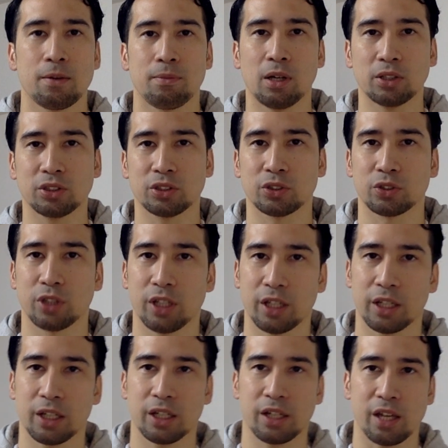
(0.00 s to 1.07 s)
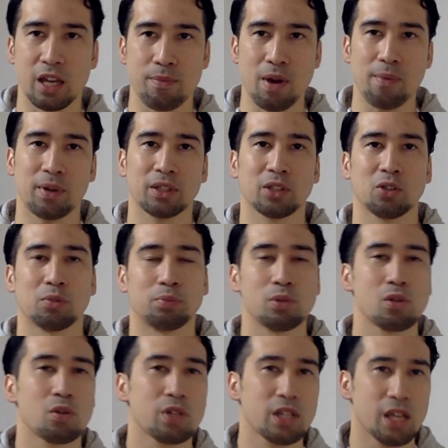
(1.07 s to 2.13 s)
まず、えー、今までの
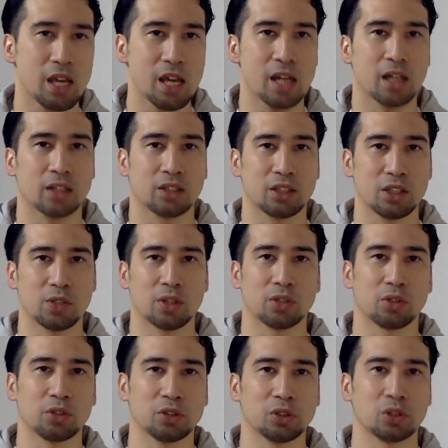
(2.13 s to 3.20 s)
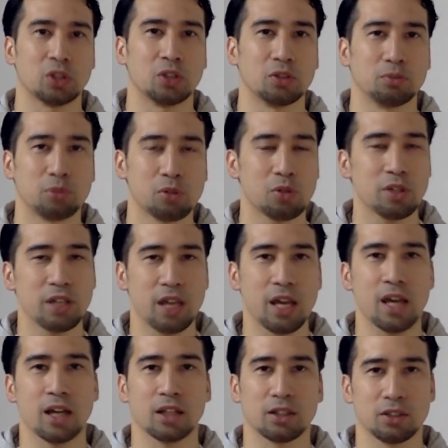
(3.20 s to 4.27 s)
ブロリー映画っていうのはどういう、ブロリー
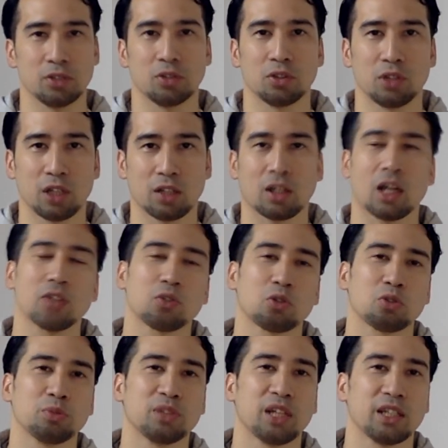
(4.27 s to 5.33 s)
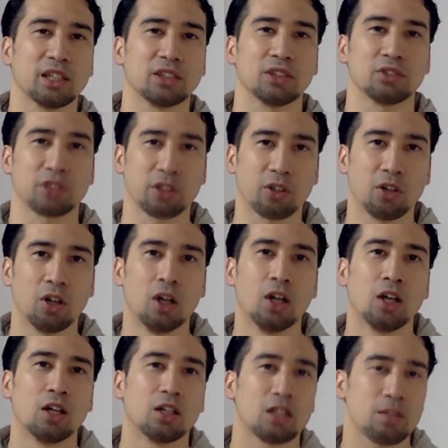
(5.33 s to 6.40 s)
映画っていうとなんか監督みたいになっちゃうんですけど、
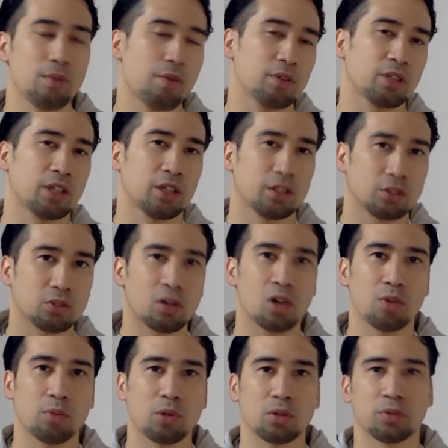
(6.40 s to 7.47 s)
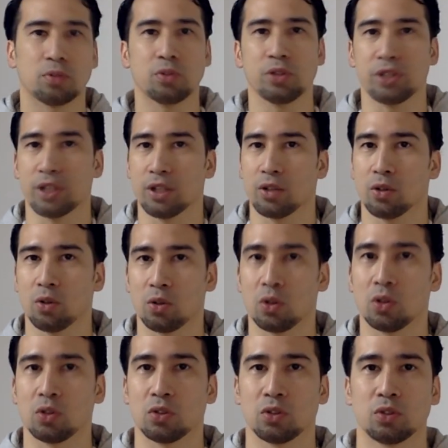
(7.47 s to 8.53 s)
今までドラゴンボール古い方
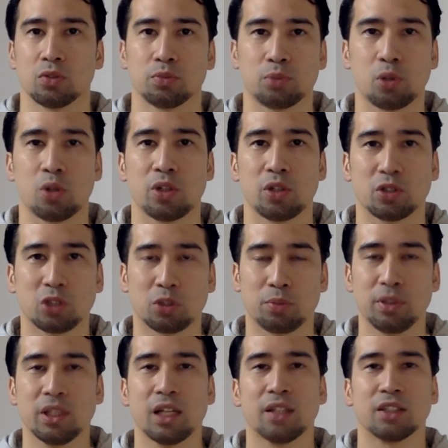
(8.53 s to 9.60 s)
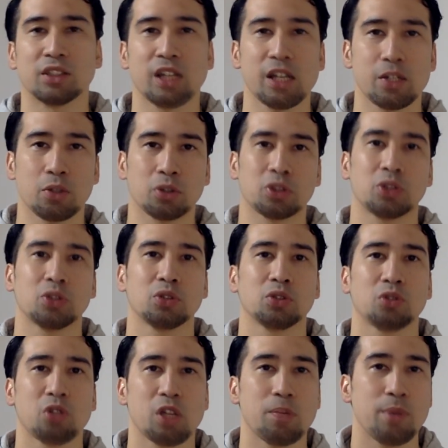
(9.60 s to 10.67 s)
のブロリーをちょっと見たんですね。予習
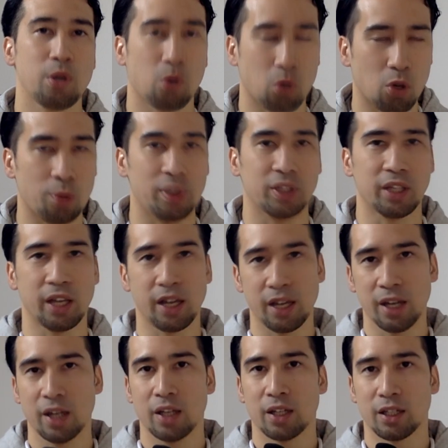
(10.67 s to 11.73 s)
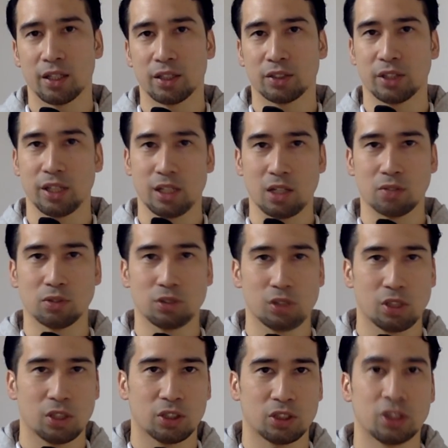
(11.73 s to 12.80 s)
の意味を込めて、えー、せっかく
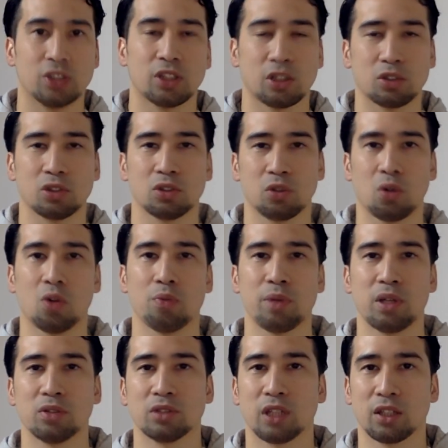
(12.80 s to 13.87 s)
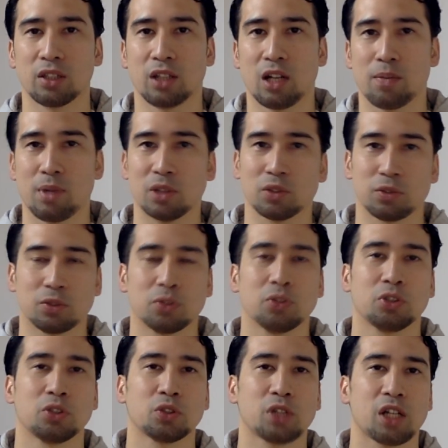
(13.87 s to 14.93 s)
新作の方を見るんだったらまず復
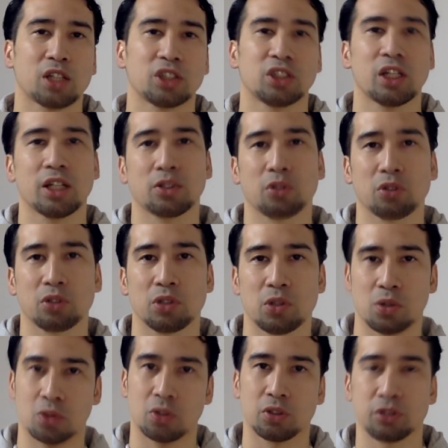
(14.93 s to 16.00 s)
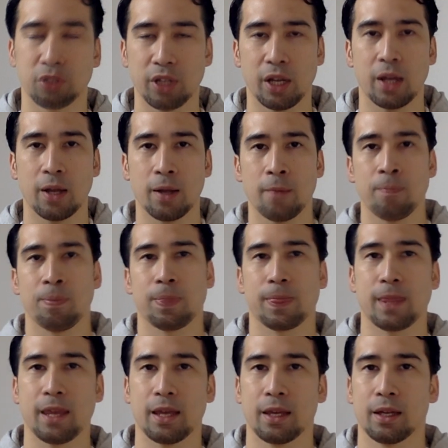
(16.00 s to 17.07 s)
習からしないとっていうことですよね。
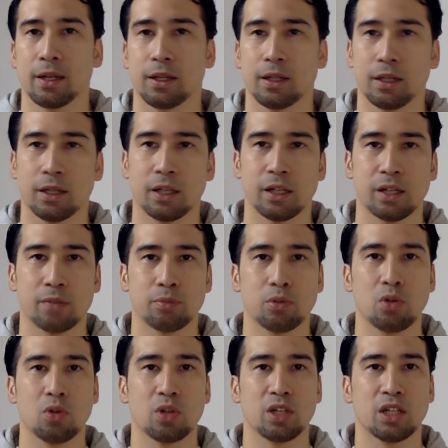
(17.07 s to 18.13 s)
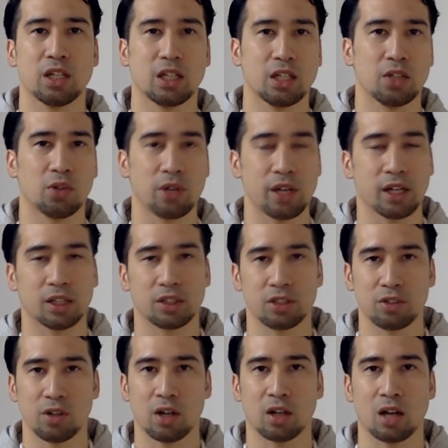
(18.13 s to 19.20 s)
で、えー、ブロリーの映画ってい
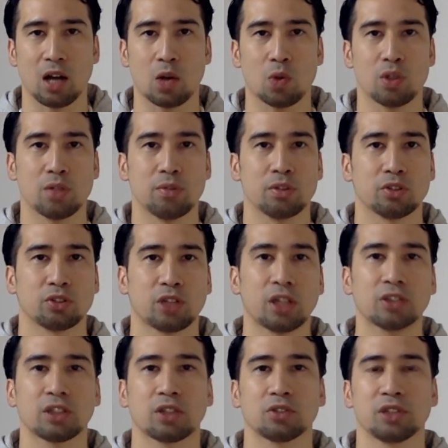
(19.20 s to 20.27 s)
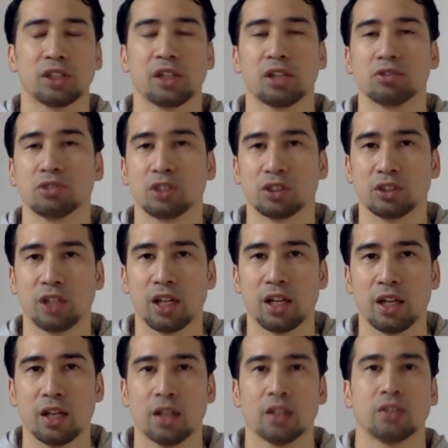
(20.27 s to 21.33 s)
うのは過去にさんさく出てるんですね。
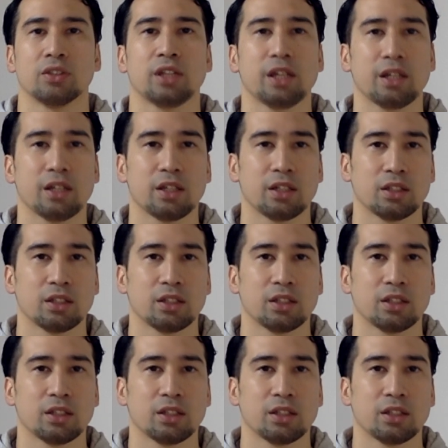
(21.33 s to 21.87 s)
で、